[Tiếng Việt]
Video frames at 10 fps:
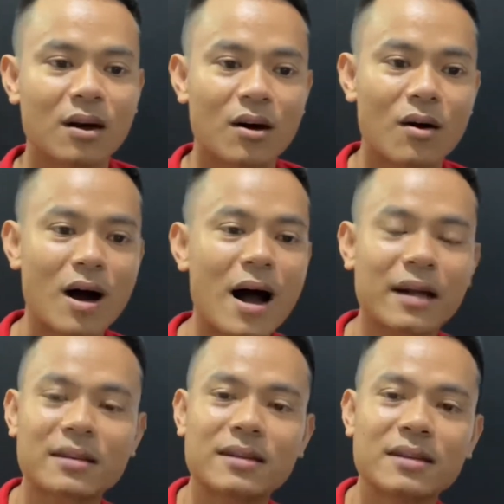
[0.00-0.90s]
họ
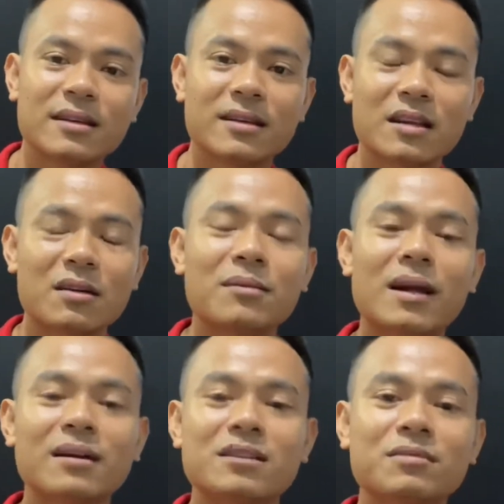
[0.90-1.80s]
hại thì nếu các
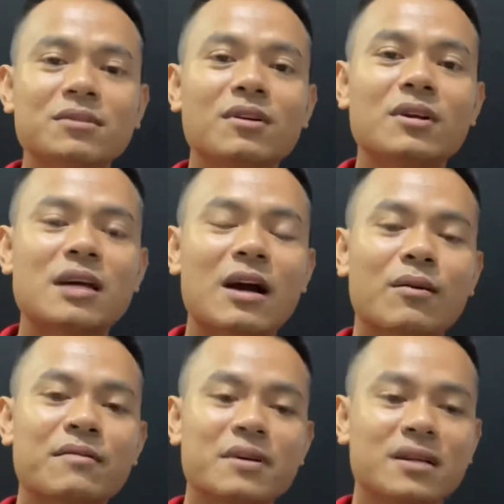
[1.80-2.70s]
bạn ở trong những ngôi nhà
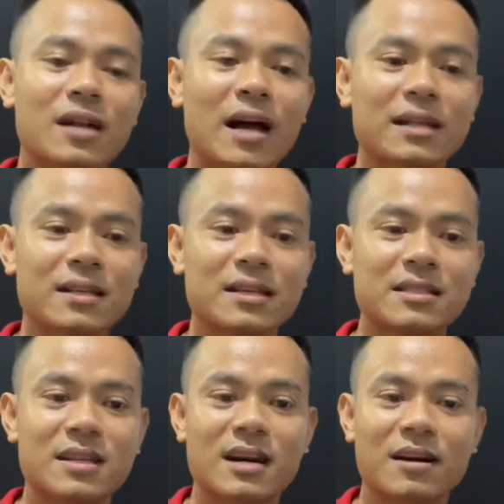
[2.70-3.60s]
quay về hướng này
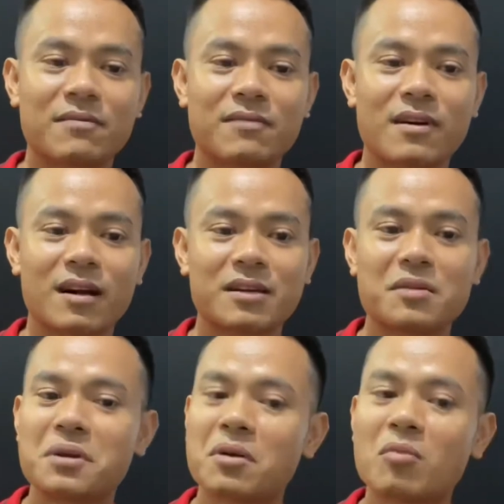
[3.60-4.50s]
thì sẽ gặp phải
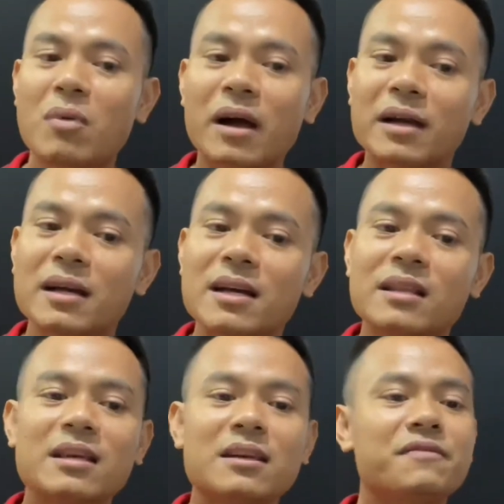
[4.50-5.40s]
nhiều điều không may
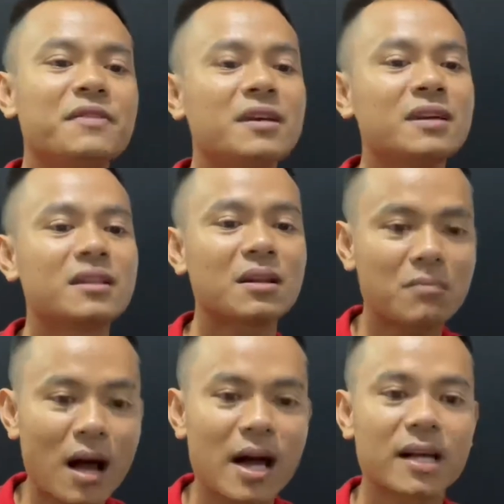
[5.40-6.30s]
thị phi thất
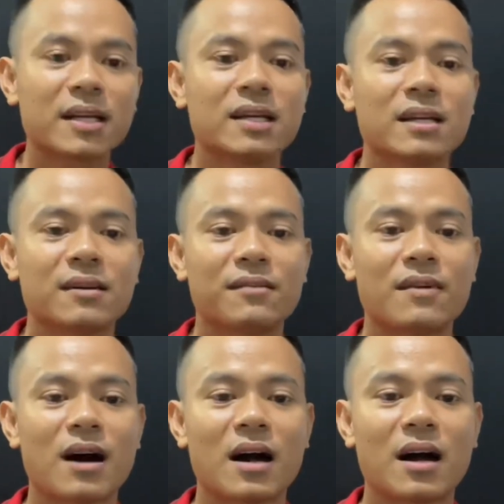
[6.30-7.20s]
bại
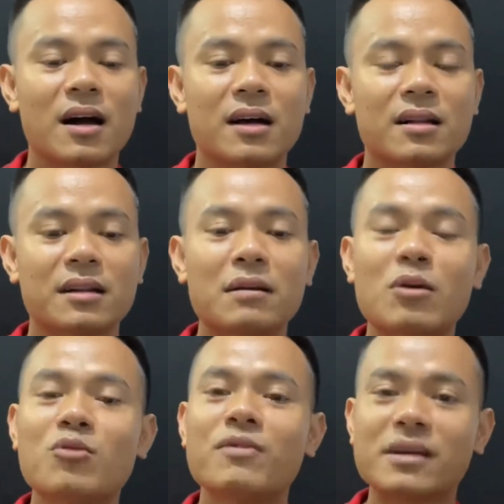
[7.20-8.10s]
và nếu
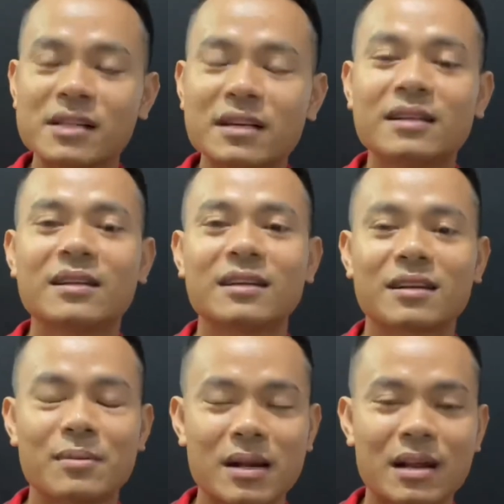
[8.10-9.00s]
là khu vệ sinh
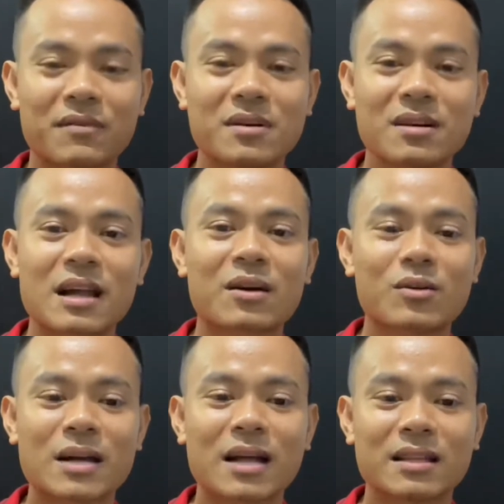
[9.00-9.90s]
ờ, các bạn đặt vào hướng này
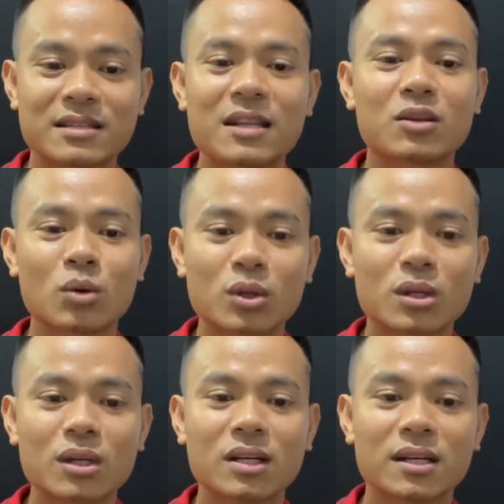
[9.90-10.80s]
ngôi nhà thì rất là tốt
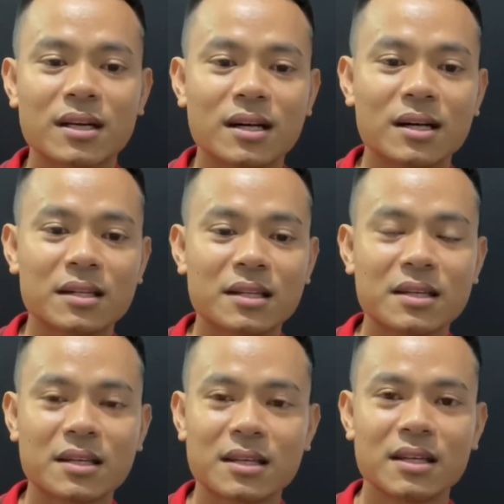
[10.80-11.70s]
à,
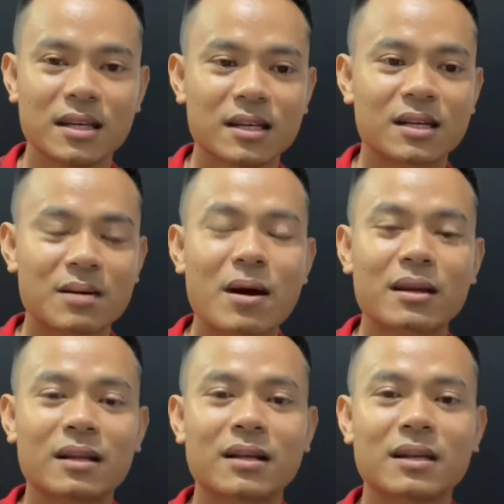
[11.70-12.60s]
thì thì các
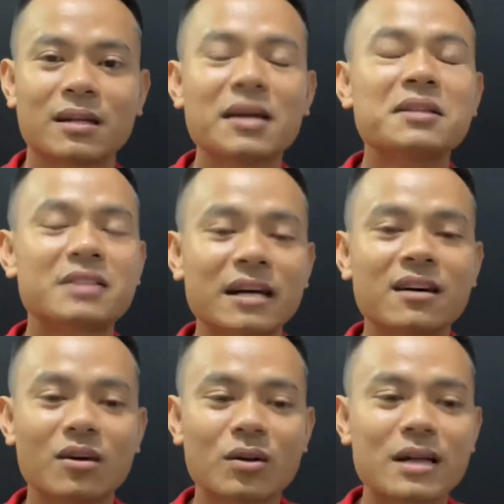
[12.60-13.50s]
bạn ờ, nên
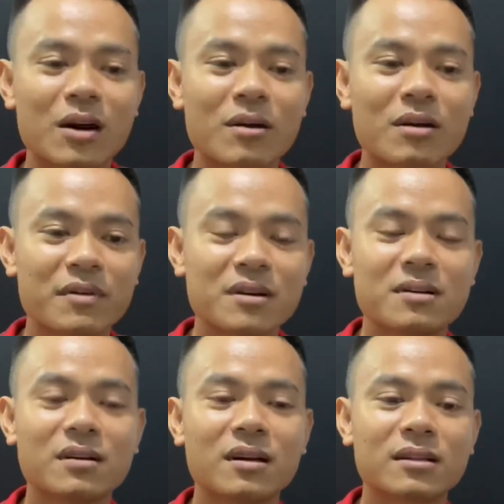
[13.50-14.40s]
tránh ở ngôi nhà quay về
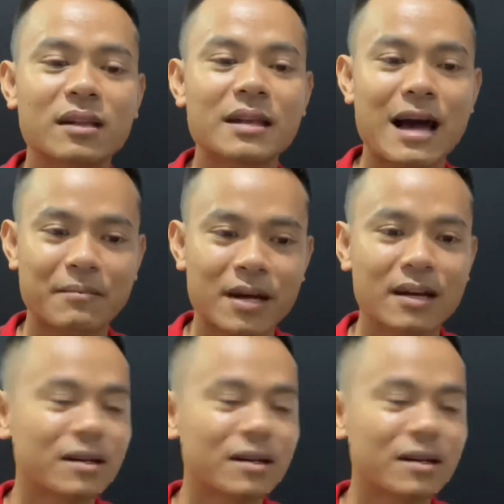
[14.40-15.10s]
hướng tây nam nhé